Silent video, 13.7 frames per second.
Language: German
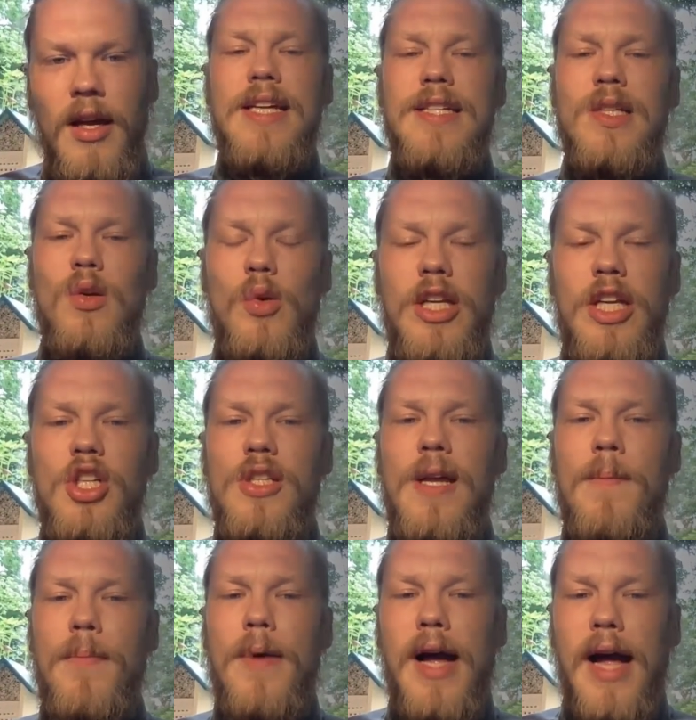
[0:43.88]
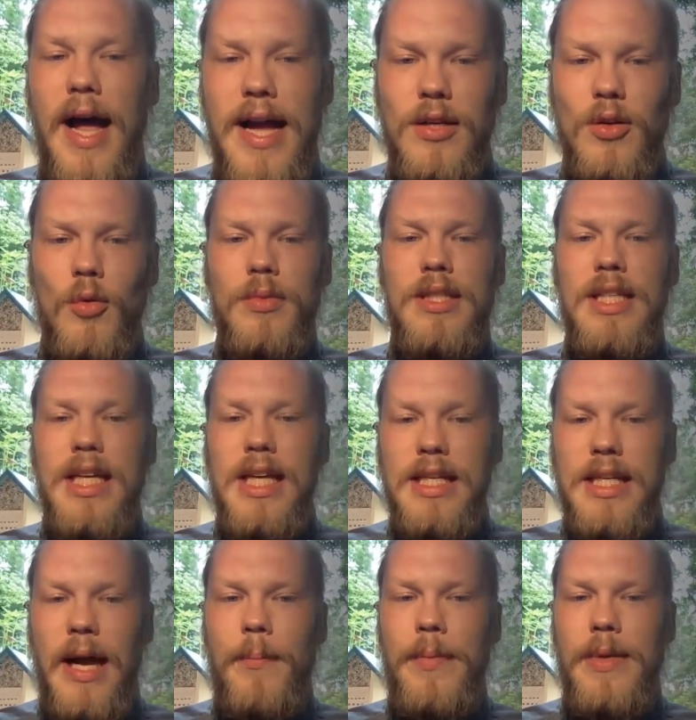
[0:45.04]
Die Technologie steht bereit, um
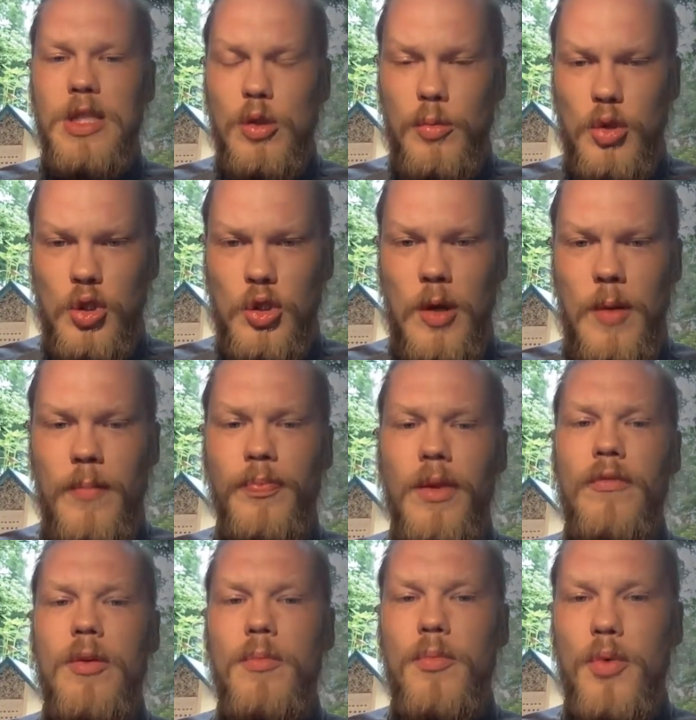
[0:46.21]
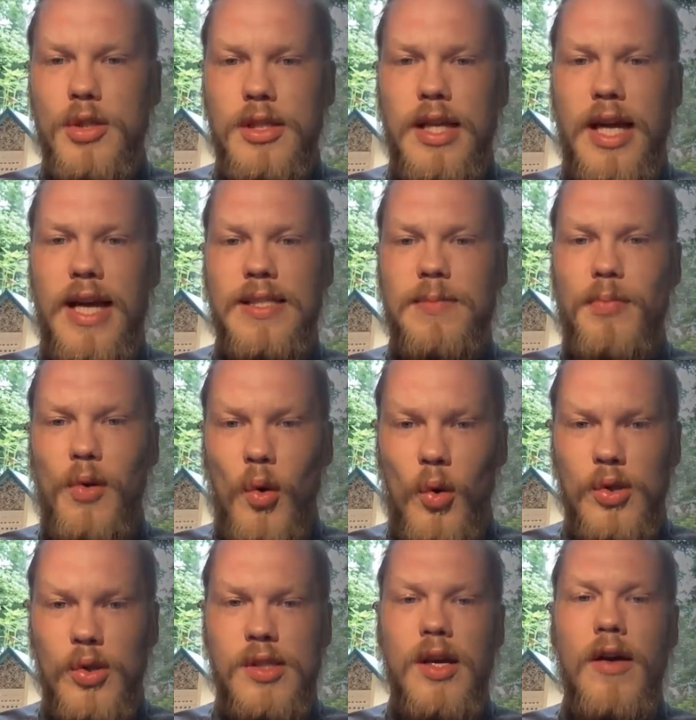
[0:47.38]
digital mitzubestimmen. Wir müssen es
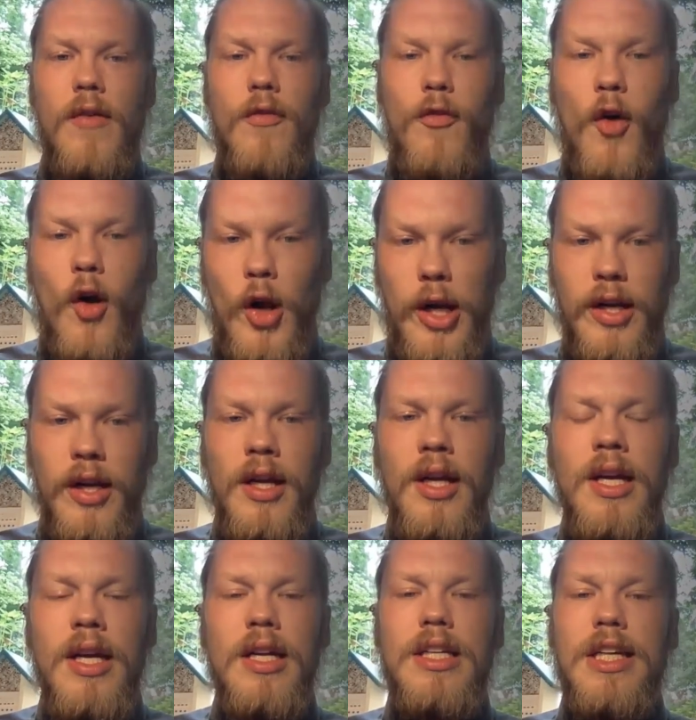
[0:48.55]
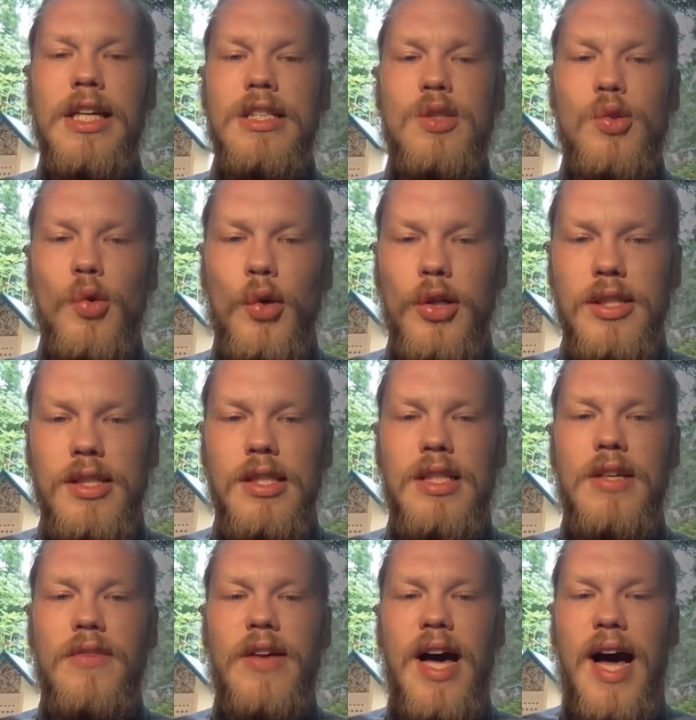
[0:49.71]
bloß wollen. Die Ressourcen,
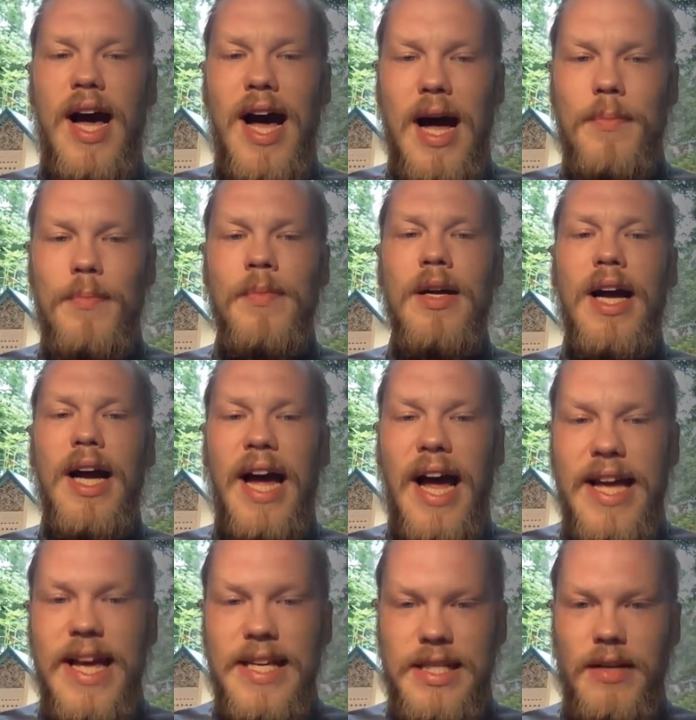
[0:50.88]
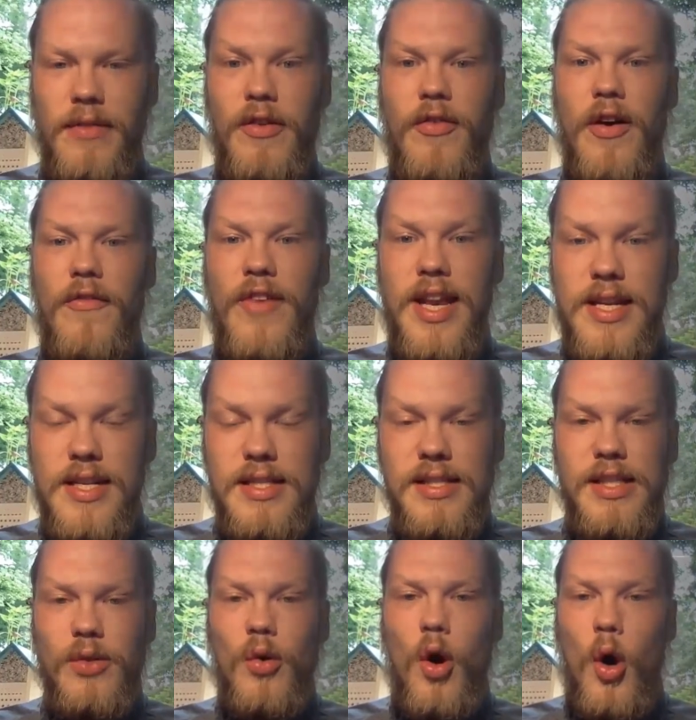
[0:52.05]
die wir haben, reichen. Wir verwenden
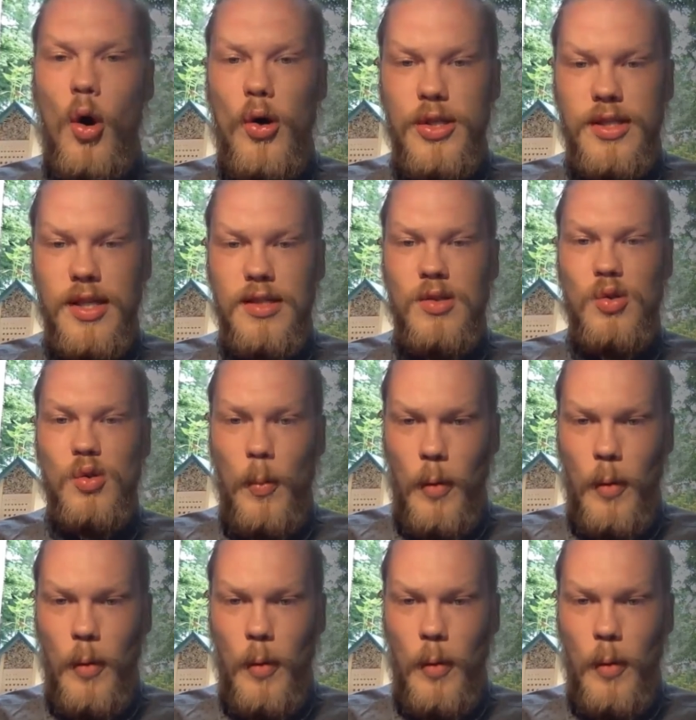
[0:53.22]
sie nur äußerst